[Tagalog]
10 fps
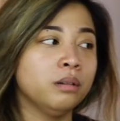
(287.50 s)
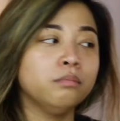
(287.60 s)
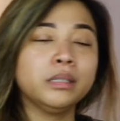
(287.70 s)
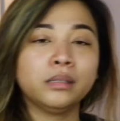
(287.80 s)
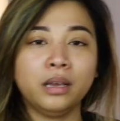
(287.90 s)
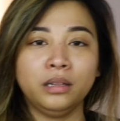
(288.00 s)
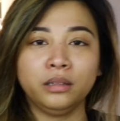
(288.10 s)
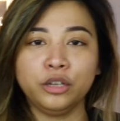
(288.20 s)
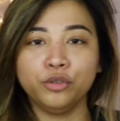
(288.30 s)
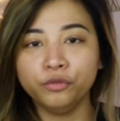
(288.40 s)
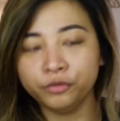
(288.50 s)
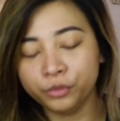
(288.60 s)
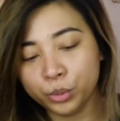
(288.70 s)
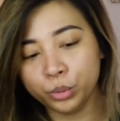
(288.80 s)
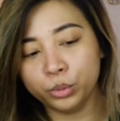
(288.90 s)
mas healthy yung
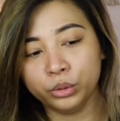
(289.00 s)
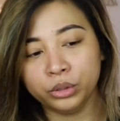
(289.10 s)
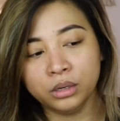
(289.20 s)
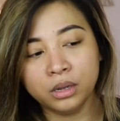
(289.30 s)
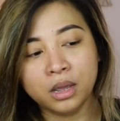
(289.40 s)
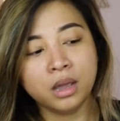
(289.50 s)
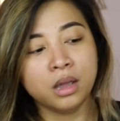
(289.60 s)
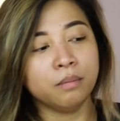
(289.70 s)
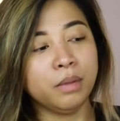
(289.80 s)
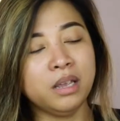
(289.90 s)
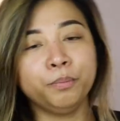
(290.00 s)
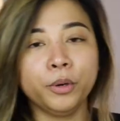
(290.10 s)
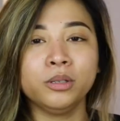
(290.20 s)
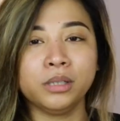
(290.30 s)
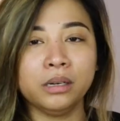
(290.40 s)
food, may
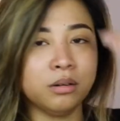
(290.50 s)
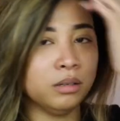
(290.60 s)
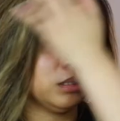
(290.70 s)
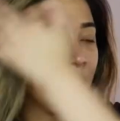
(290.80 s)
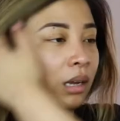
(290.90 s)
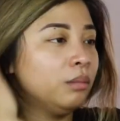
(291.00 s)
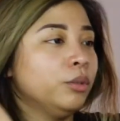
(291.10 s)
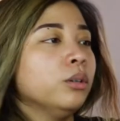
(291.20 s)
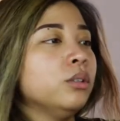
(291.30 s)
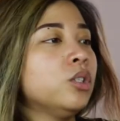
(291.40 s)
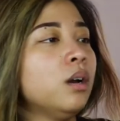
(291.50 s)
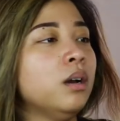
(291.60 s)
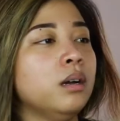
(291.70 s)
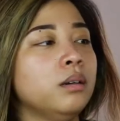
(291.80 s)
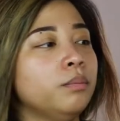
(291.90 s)
pros and cons eh, alam mo yun.
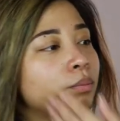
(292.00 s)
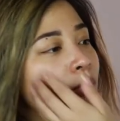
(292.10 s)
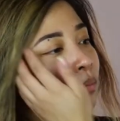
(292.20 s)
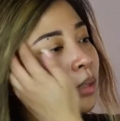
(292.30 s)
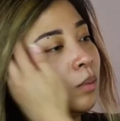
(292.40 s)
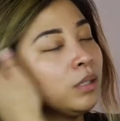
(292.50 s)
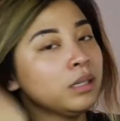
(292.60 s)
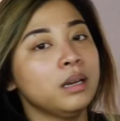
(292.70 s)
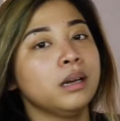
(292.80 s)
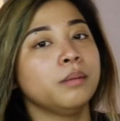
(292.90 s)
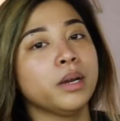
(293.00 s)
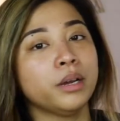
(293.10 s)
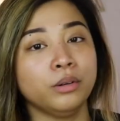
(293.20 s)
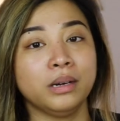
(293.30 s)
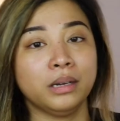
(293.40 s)
Tsaka, mas masaya
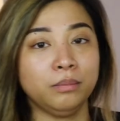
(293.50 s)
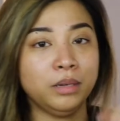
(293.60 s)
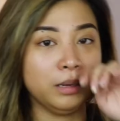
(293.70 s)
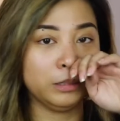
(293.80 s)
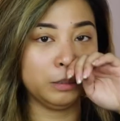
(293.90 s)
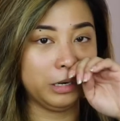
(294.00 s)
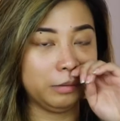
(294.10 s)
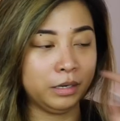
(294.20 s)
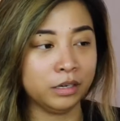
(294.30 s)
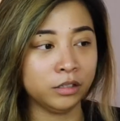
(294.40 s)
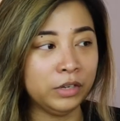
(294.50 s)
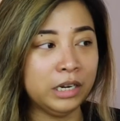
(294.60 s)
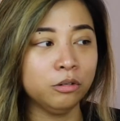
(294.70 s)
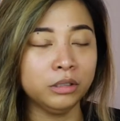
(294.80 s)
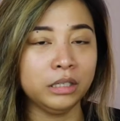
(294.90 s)
magkaroon ng kaibigan sa Pilipinas.
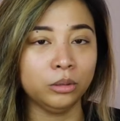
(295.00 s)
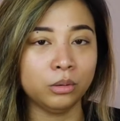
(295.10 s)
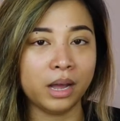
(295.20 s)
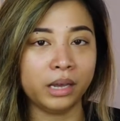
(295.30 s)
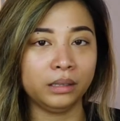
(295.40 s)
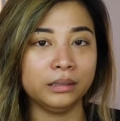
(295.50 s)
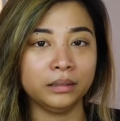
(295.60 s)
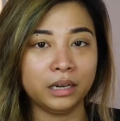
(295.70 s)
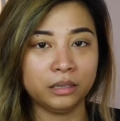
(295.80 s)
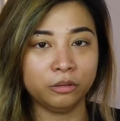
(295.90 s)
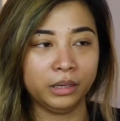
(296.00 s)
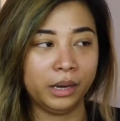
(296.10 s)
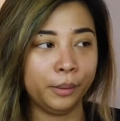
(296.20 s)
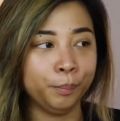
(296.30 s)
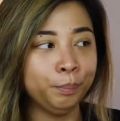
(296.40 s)
Feeling ko dito, kahit ang tagal ko
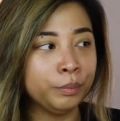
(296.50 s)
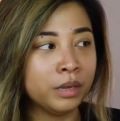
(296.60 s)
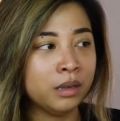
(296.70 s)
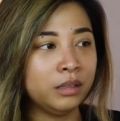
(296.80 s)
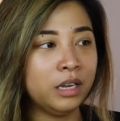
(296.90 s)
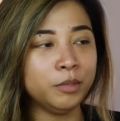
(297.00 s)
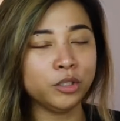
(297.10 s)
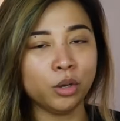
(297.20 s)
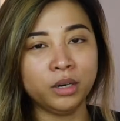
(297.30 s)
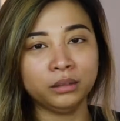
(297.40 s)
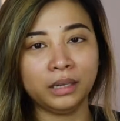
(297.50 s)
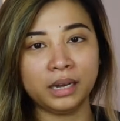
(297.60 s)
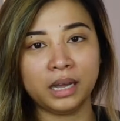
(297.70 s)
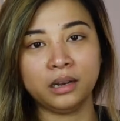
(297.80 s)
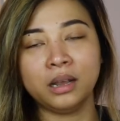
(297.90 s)
na, hindi naman sobrang
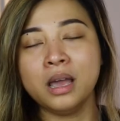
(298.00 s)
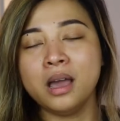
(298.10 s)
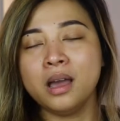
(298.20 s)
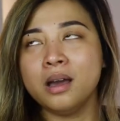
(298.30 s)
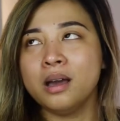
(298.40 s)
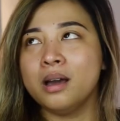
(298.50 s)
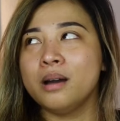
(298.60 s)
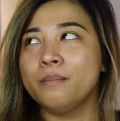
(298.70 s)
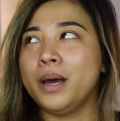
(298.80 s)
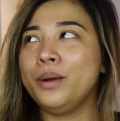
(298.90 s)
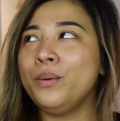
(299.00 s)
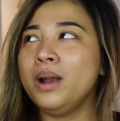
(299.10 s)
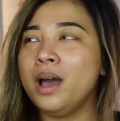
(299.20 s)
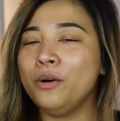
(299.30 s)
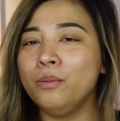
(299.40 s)
tagal, parang
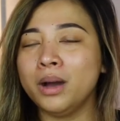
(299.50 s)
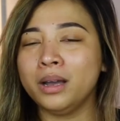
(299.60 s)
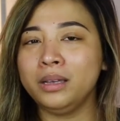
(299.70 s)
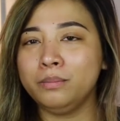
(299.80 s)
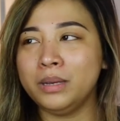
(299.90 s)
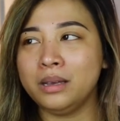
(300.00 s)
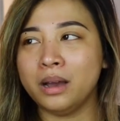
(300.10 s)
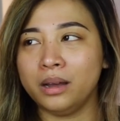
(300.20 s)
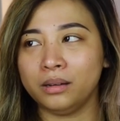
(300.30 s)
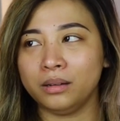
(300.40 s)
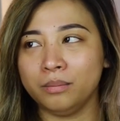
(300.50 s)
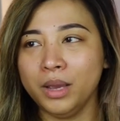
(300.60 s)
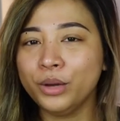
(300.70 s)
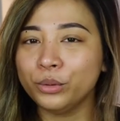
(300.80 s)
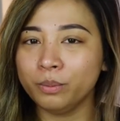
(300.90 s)
wala akong makaibigan.
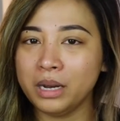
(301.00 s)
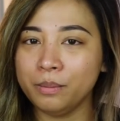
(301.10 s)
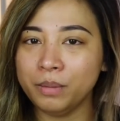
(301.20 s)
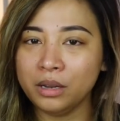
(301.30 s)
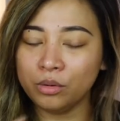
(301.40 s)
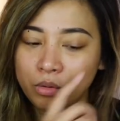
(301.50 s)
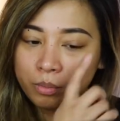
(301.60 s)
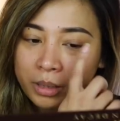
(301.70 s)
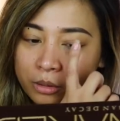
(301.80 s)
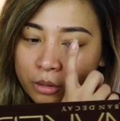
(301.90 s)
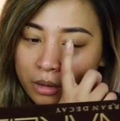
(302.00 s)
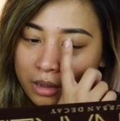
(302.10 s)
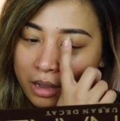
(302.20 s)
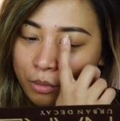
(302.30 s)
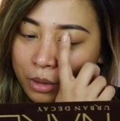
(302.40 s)
Meron, Pilipino,
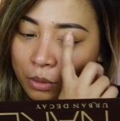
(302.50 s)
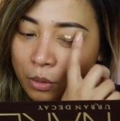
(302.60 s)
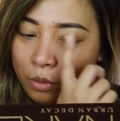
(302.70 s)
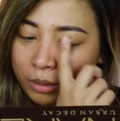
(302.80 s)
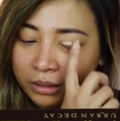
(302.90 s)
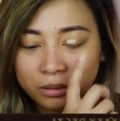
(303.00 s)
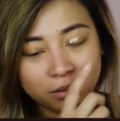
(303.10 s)
pero ewan ko, but